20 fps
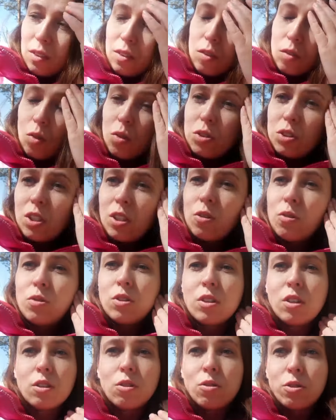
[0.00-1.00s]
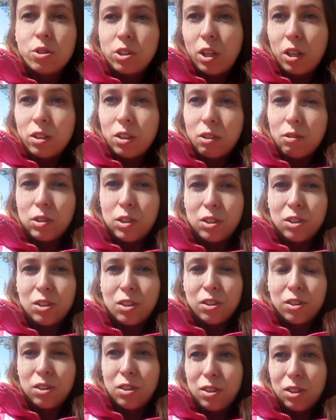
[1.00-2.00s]
Но ну, те люди, которые сталкивались с
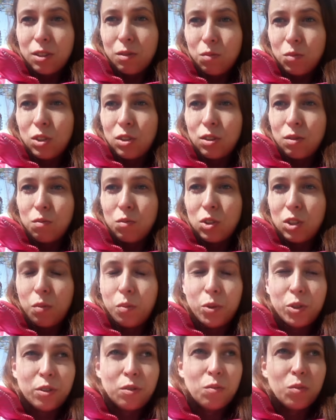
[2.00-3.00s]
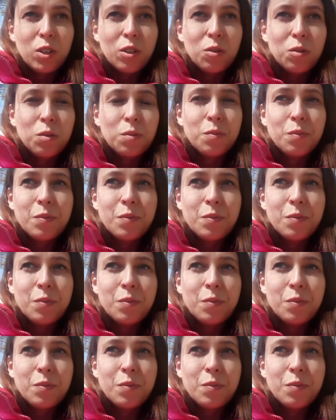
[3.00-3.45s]
нарциссами, они меня понимают.